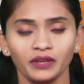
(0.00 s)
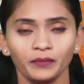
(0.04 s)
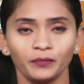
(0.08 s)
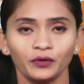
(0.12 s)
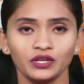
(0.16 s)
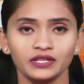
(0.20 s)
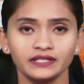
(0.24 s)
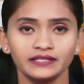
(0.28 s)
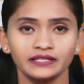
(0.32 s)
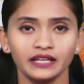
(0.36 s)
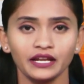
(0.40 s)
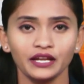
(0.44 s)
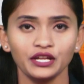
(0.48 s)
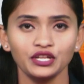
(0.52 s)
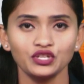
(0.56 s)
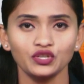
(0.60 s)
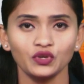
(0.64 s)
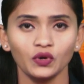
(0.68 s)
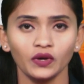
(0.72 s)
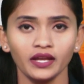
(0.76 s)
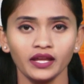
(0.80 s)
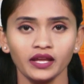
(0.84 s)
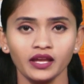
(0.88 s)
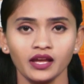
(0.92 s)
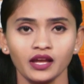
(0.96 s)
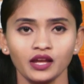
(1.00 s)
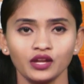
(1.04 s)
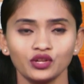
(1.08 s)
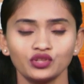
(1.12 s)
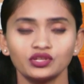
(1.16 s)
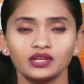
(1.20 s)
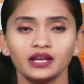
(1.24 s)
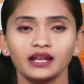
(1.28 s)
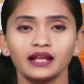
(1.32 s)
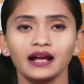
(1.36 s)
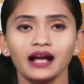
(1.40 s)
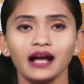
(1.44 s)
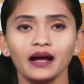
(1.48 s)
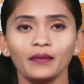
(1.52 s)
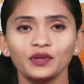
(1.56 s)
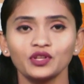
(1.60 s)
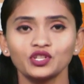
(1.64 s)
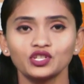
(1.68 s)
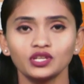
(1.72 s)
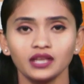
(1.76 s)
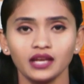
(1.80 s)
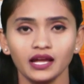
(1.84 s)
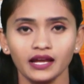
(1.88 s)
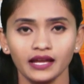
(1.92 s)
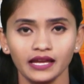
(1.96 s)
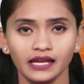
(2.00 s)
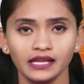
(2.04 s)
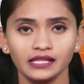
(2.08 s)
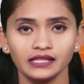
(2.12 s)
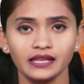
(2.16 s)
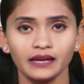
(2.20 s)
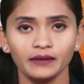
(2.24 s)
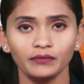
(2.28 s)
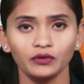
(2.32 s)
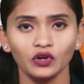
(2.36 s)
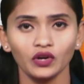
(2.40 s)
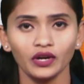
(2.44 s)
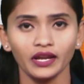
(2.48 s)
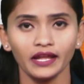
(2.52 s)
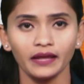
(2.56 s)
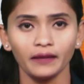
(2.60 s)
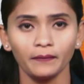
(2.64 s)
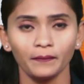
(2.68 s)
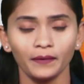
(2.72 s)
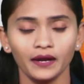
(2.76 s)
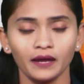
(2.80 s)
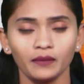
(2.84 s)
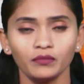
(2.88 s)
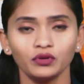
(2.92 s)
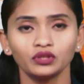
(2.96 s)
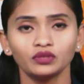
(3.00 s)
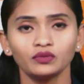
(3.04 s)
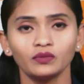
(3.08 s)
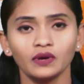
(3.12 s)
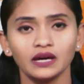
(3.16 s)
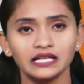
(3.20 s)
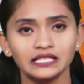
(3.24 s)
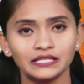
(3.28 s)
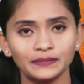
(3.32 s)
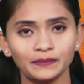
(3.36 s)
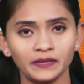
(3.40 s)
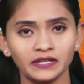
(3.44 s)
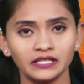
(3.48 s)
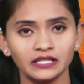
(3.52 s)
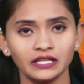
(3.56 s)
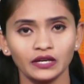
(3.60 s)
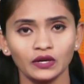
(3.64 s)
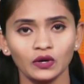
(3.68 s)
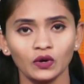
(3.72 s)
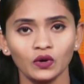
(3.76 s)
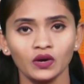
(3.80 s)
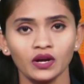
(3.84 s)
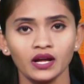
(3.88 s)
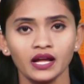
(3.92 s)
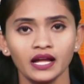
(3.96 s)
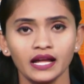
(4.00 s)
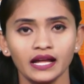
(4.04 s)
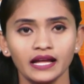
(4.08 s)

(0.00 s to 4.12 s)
ని పురస్కరించుకుని జనగామ జిల్లా కేంద్రంలోని ప్రభుత్వ ఆసుపత్రిలో